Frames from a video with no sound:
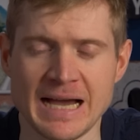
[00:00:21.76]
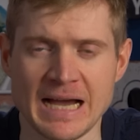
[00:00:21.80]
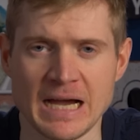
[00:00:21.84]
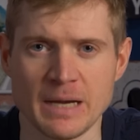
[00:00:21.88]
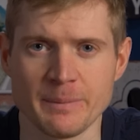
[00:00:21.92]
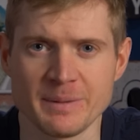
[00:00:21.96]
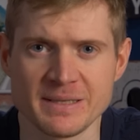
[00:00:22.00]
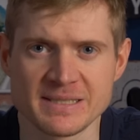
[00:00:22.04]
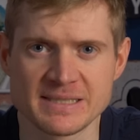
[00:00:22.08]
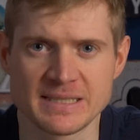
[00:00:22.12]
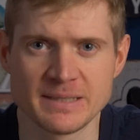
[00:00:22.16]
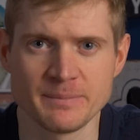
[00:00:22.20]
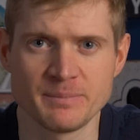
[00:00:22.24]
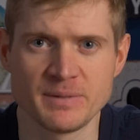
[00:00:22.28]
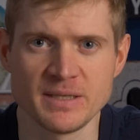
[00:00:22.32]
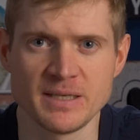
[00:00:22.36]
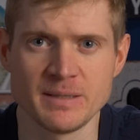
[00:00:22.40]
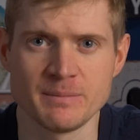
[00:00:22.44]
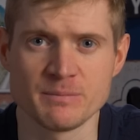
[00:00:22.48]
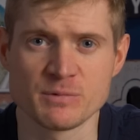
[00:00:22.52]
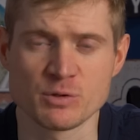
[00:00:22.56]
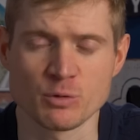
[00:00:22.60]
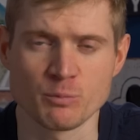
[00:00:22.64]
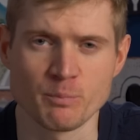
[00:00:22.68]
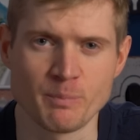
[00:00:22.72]
Aber es gibt
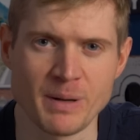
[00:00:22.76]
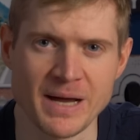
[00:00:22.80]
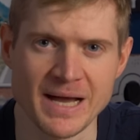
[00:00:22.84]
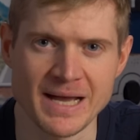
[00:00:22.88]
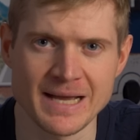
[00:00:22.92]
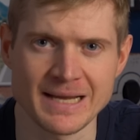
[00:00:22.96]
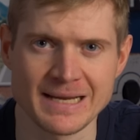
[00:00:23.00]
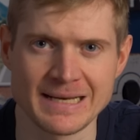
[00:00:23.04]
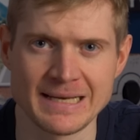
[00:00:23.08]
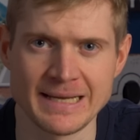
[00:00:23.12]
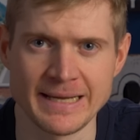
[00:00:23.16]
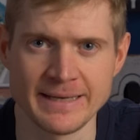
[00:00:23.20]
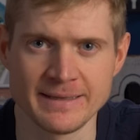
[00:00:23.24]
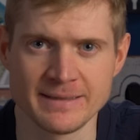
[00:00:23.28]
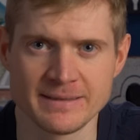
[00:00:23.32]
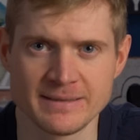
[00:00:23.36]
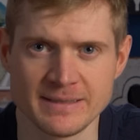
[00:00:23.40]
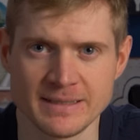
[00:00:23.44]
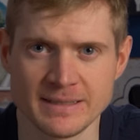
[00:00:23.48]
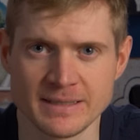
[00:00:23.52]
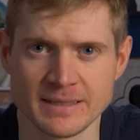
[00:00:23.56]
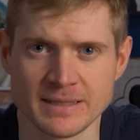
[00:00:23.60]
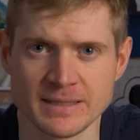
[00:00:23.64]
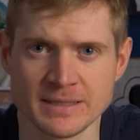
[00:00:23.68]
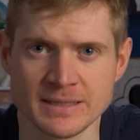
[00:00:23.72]
eben so ein paar kleine
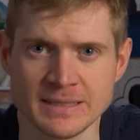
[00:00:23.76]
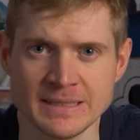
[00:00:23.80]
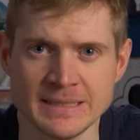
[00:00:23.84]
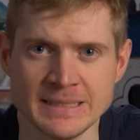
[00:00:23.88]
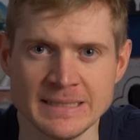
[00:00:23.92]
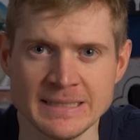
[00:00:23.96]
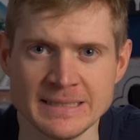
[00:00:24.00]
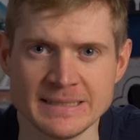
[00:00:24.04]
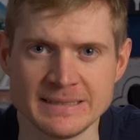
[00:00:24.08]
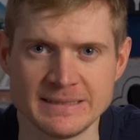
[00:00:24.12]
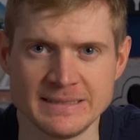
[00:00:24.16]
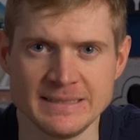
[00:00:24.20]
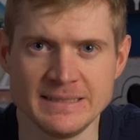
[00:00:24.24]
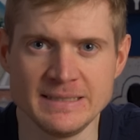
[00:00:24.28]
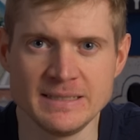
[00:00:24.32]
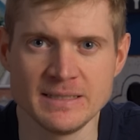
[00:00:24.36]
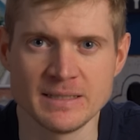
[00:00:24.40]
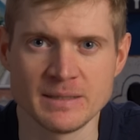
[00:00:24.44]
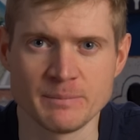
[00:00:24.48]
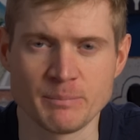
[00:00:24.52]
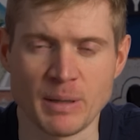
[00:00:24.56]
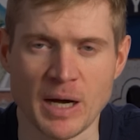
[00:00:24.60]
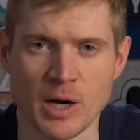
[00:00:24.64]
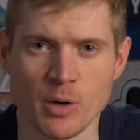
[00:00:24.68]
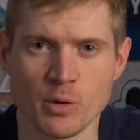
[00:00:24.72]
Dinge, die
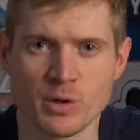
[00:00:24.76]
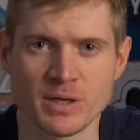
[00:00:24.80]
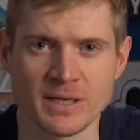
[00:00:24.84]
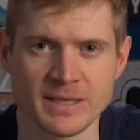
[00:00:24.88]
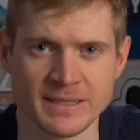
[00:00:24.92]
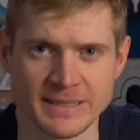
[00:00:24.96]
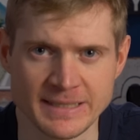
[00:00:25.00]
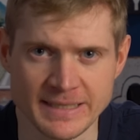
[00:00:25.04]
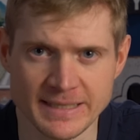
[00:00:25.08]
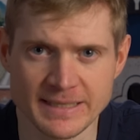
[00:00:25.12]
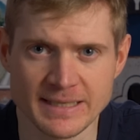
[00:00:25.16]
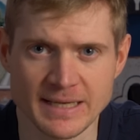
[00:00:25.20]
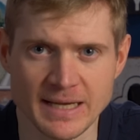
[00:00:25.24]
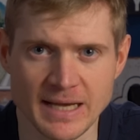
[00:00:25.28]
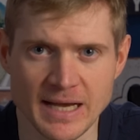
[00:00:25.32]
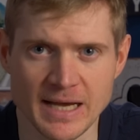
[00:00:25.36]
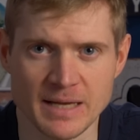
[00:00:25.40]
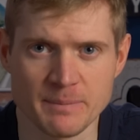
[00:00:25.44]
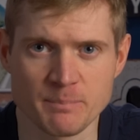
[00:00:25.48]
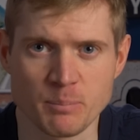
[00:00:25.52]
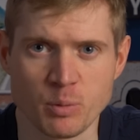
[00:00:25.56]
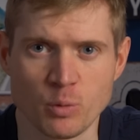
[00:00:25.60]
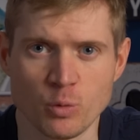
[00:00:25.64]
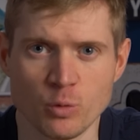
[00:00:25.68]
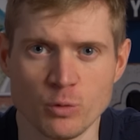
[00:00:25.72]
braucht jeder
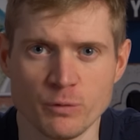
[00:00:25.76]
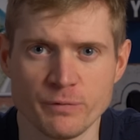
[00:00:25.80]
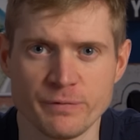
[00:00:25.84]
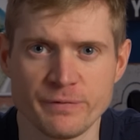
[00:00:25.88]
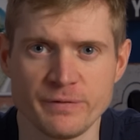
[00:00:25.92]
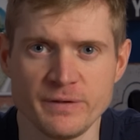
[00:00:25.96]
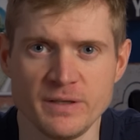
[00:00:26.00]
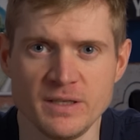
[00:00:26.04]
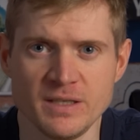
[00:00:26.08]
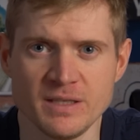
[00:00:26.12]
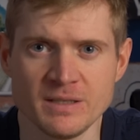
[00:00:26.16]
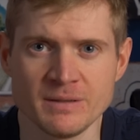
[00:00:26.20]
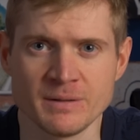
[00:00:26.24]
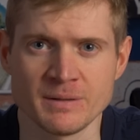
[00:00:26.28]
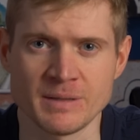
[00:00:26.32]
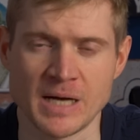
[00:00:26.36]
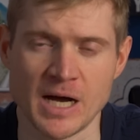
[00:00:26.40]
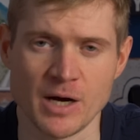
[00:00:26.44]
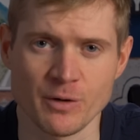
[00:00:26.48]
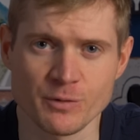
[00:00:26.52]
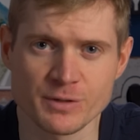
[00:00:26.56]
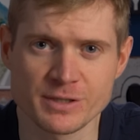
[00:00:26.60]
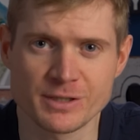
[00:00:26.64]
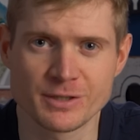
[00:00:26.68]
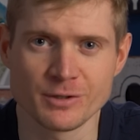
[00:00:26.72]
Radprofi,
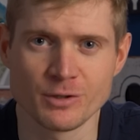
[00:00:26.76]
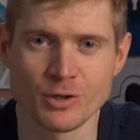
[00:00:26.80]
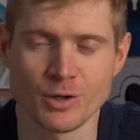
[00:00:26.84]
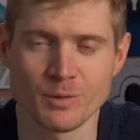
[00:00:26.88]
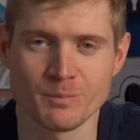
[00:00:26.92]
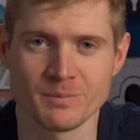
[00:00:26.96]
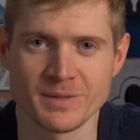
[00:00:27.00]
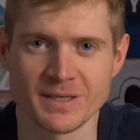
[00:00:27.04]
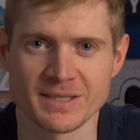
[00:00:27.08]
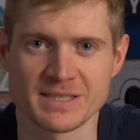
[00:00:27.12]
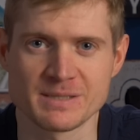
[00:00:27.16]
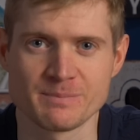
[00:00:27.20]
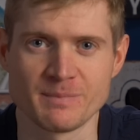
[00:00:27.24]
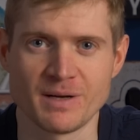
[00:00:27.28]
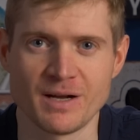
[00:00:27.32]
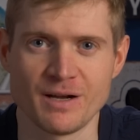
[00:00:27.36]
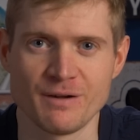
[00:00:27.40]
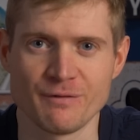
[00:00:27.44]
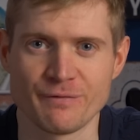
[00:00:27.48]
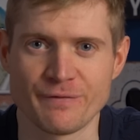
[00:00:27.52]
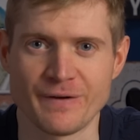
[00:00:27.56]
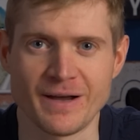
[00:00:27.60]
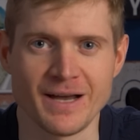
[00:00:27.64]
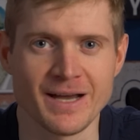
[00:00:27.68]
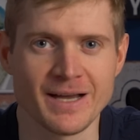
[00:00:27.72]
ausgenommen jetzt mal
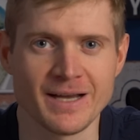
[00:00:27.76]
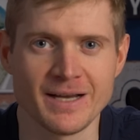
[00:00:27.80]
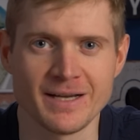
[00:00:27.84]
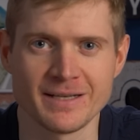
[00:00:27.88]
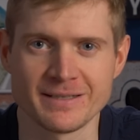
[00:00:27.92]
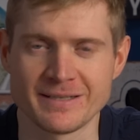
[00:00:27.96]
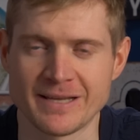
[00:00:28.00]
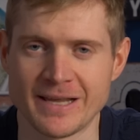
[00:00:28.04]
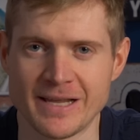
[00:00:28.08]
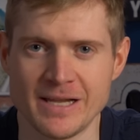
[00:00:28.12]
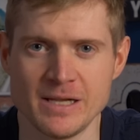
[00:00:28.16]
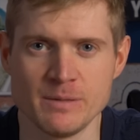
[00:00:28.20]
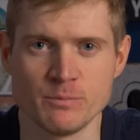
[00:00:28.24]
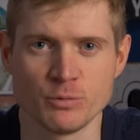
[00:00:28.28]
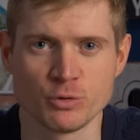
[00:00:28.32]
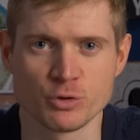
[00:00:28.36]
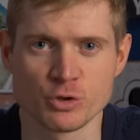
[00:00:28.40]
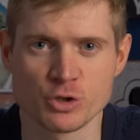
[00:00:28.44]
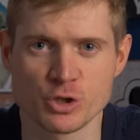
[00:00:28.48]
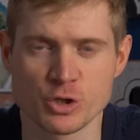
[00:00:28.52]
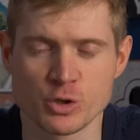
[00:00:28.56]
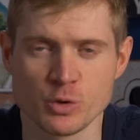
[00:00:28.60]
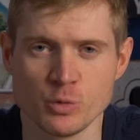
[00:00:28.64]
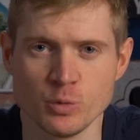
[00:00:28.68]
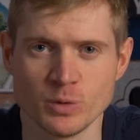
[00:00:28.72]
Fahrrad, Helm und
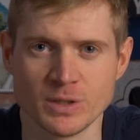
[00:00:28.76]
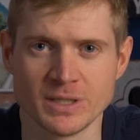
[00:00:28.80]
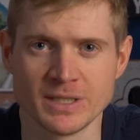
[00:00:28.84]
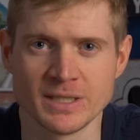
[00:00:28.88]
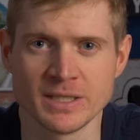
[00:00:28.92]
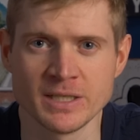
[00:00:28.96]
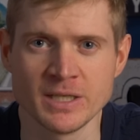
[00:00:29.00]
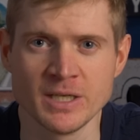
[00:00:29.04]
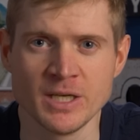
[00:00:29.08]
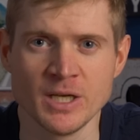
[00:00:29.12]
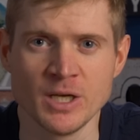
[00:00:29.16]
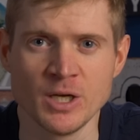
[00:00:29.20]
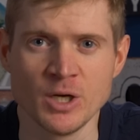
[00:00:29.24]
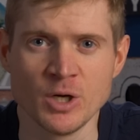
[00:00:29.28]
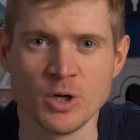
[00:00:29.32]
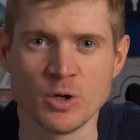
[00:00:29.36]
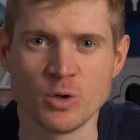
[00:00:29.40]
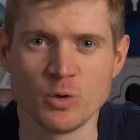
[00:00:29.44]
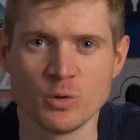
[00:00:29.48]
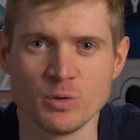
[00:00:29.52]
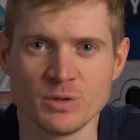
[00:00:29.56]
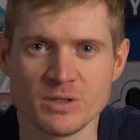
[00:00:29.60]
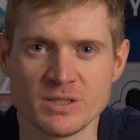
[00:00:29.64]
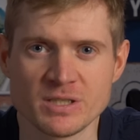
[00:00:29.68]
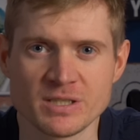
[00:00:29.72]
Schuhe.
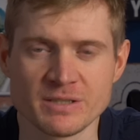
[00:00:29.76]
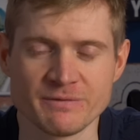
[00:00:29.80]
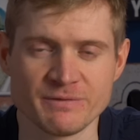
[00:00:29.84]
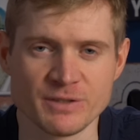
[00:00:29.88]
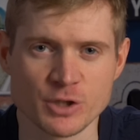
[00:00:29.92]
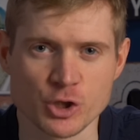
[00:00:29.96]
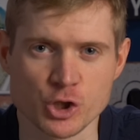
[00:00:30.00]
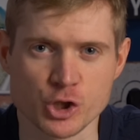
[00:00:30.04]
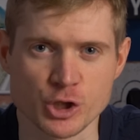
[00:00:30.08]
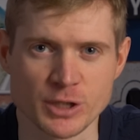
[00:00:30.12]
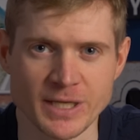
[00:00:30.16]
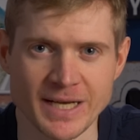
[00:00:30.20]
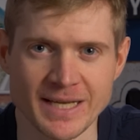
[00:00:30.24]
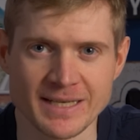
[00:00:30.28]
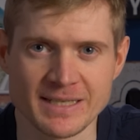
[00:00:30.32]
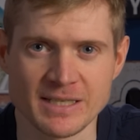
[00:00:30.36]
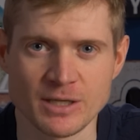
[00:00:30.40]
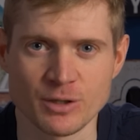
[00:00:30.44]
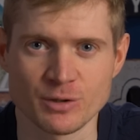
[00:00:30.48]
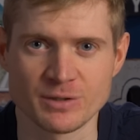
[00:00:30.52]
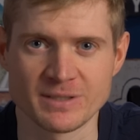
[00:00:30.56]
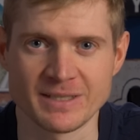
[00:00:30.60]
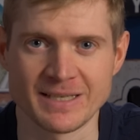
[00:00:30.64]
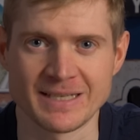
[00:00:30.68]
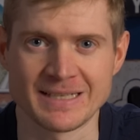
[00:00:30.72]
Und wir starten
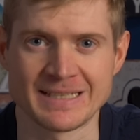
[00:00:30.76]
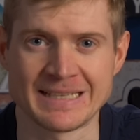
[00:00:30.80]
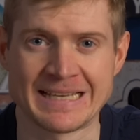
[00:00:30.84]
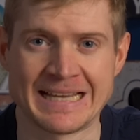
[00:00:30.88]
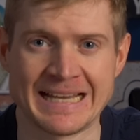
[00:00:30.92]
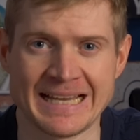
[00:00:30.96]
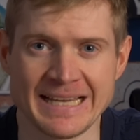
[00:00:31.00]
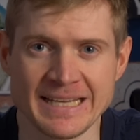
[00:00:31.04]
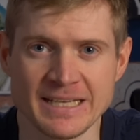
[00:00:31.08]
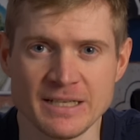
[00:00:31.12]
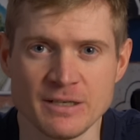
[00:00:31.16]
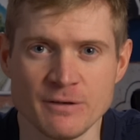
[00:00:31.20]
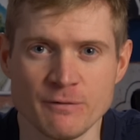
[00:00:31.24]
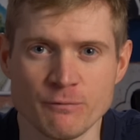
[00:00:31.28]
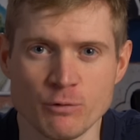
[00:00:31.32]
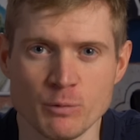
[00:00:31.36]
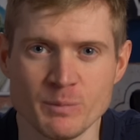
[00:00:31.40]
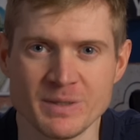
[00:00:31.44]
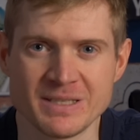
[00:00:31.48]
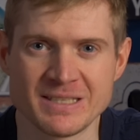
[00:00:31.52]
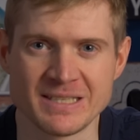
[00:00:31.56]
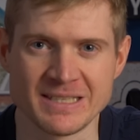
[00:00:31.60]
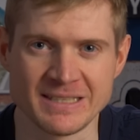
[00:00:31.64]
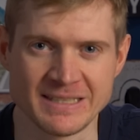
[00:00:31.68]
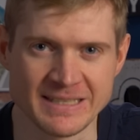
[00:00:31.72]
auch direkt rein,
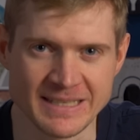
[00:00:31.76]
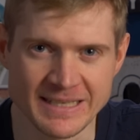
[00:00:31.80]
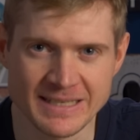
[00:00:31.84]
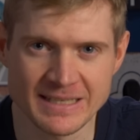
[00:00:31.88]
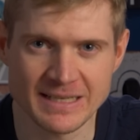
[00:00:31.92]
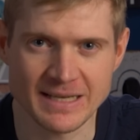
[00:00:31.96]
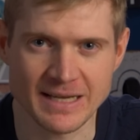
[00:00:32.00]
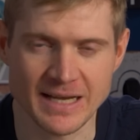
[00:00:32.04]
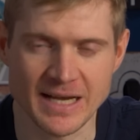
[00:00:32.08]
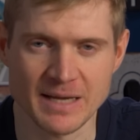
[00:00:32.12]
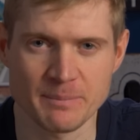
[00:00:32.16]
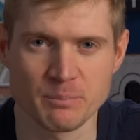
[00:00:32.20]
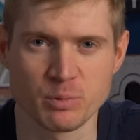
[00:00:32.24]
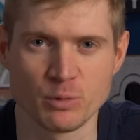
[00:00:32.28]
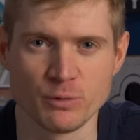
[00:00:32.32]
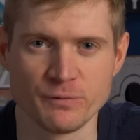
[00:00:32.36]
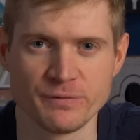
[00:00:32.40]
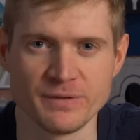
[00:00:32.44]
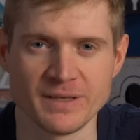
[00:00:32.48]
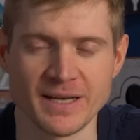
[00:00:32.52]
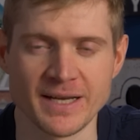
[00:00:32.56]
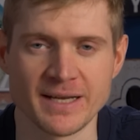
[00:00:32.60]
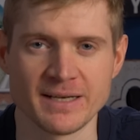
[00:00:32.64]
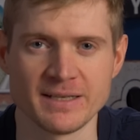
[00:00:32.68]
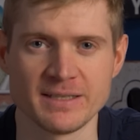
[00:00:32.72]
womit jeder
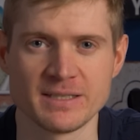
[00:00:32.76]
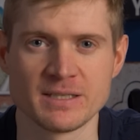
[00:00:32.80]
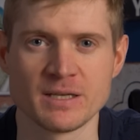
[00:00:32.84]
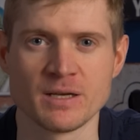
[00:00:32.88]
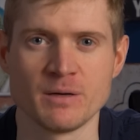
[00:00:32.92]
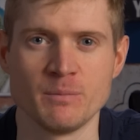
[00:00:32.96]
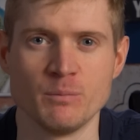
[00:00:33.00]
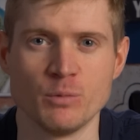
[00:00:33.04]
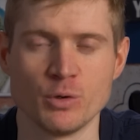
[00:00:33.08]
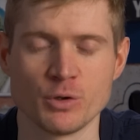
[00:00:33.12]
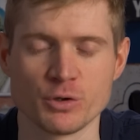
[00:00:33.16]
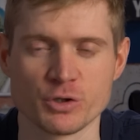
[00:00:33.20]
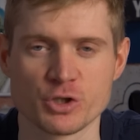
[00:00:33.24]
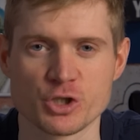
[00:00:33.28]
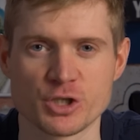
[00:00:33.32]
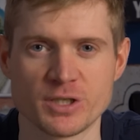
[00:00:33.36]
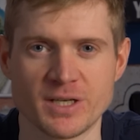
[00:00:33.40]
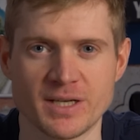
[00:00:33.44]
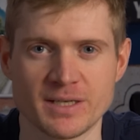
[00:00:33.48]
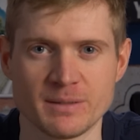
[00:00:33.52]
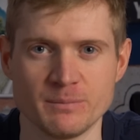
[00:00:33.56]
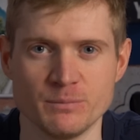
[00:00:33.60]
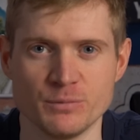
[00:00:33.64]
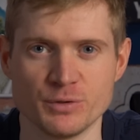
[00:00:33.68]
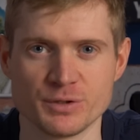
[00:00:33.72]
Radprofi eigentlich morgens
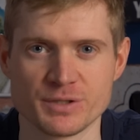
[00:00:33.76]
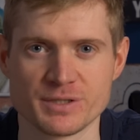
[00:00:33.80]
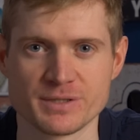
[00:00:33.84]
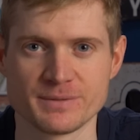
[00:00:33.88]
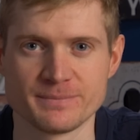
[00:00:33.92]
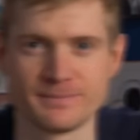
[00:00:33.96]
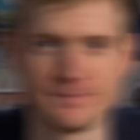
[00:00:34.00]
starten muss.